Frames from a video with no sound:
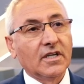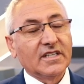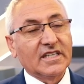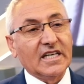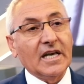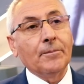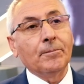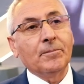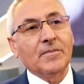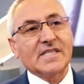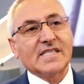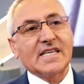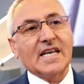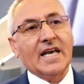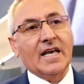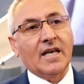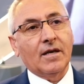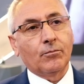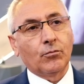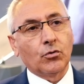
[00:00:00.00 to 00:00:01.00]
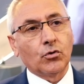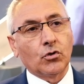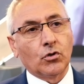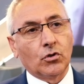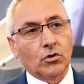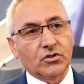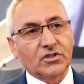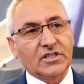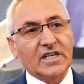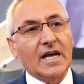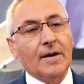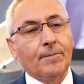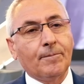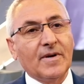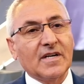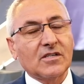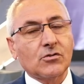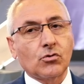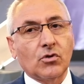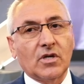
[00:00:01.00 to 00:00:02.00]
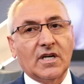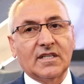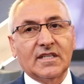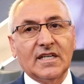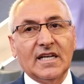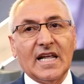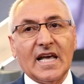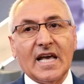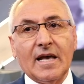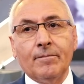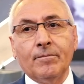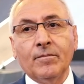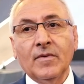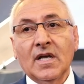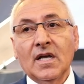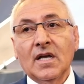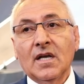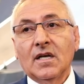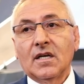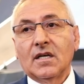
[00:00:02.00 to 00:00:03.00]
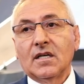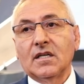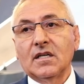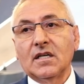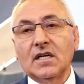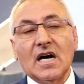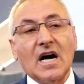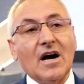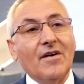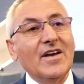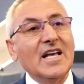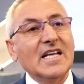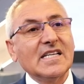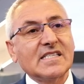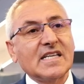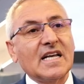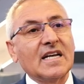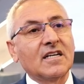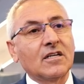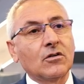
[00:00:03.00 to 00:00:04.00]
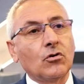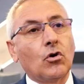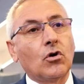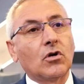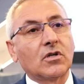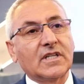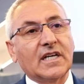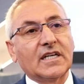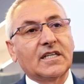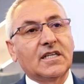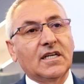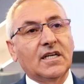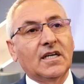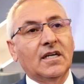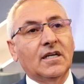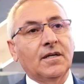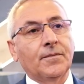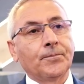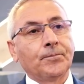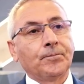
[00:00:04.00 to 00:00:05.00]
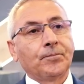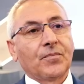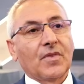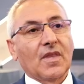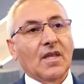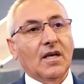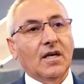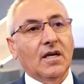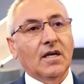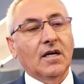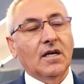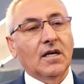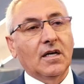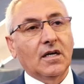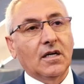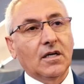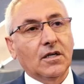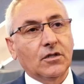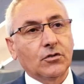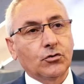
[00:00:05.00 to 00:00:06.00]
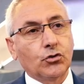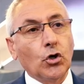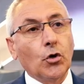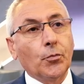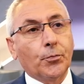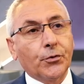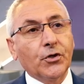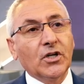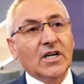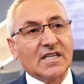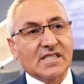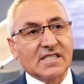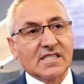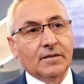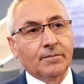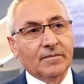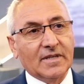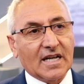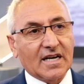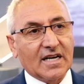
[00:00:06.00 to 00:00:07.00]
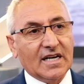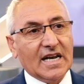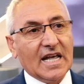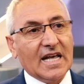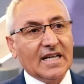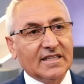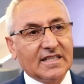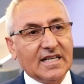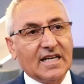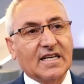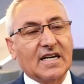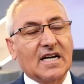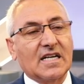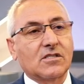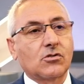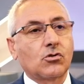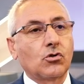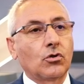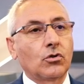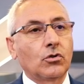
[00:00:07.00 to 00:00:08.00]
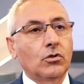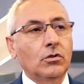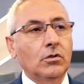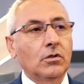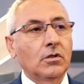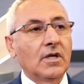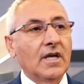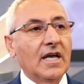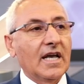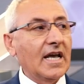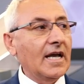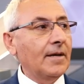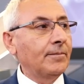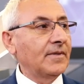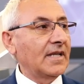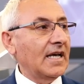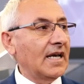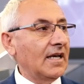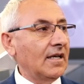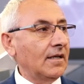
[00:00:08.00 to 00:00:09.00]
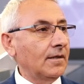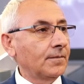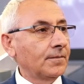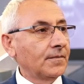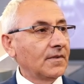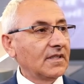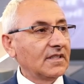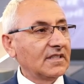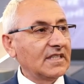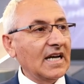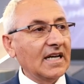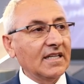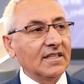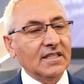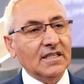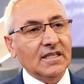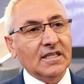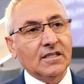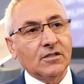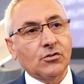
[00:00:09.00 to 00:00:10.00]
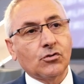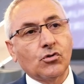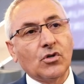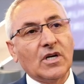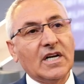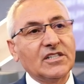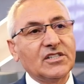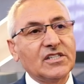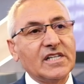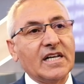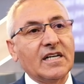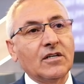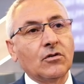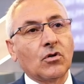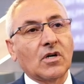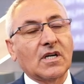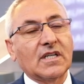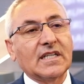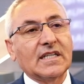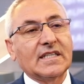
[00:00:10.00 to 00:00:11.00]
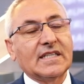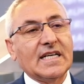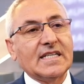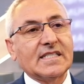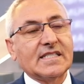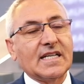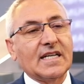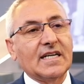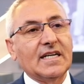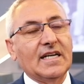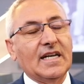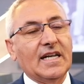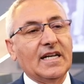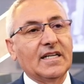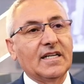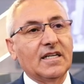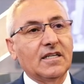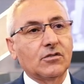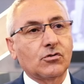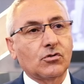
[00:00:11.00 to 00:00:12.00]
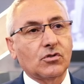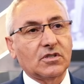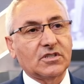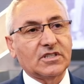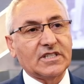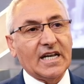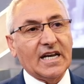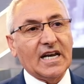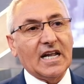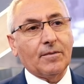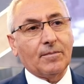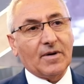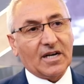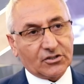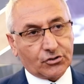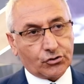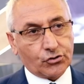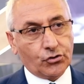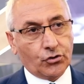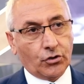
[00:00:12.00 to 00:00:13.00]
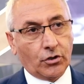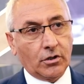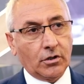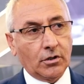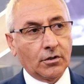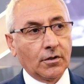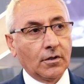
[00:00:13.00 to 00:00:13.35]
gemimize bunu şey yapmak suretiyle hem e, Havelsan'ın oradaki e, köprü yazılımlarıyla entegrasyonu hem de kendi süreçlerinin orada testleriyle ilgili şeyler başlıyor.